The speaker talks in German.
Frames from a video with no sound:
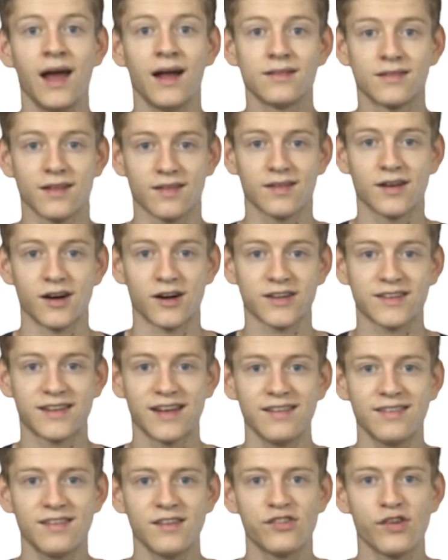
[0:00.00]
Das
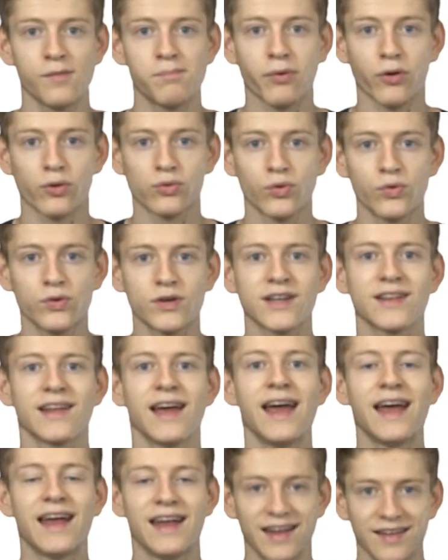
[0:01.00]
kartesische Produkt
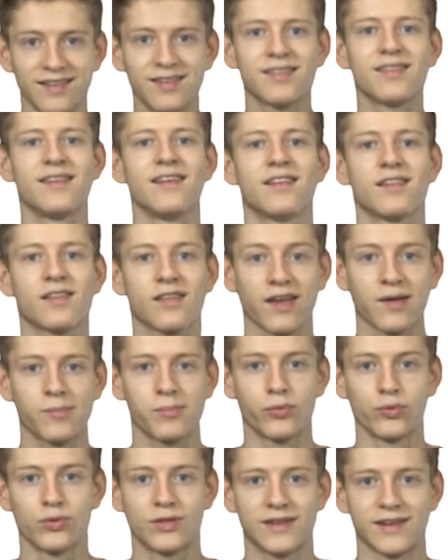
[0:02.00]
ist
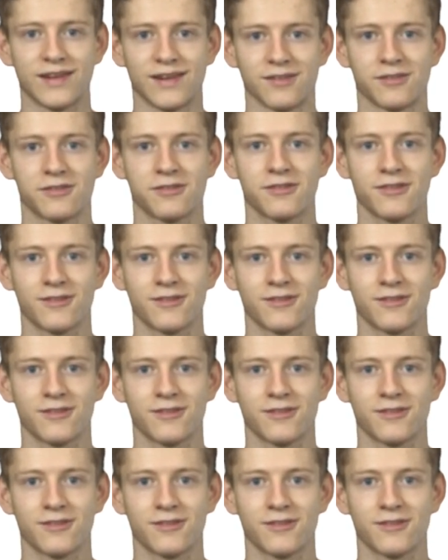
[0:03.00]
distributiv.